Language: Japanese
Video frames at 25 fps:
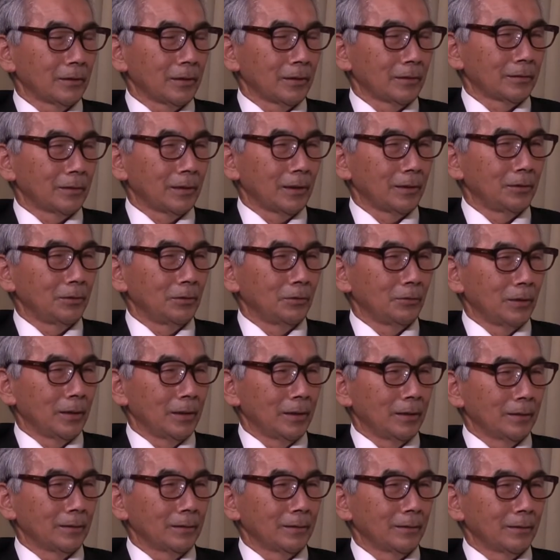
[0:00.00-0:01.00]
対応
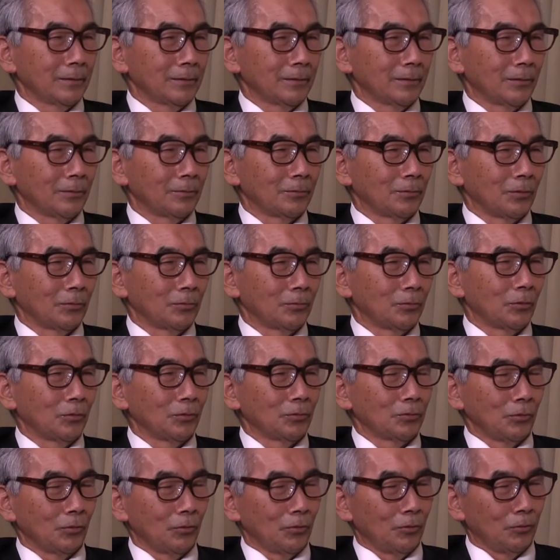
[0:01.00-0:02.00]
はど
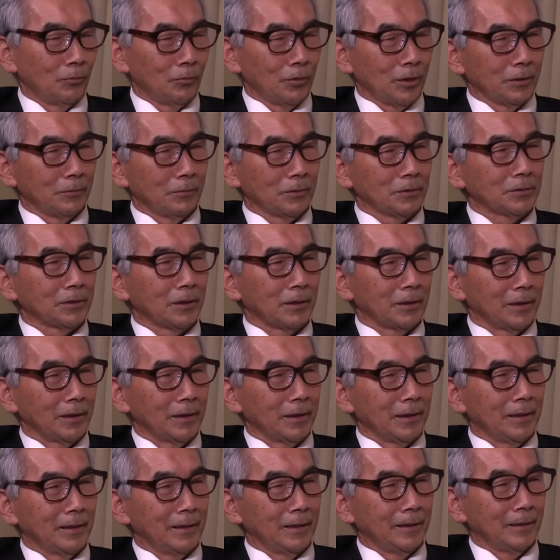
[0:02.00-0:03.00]
う思われますかね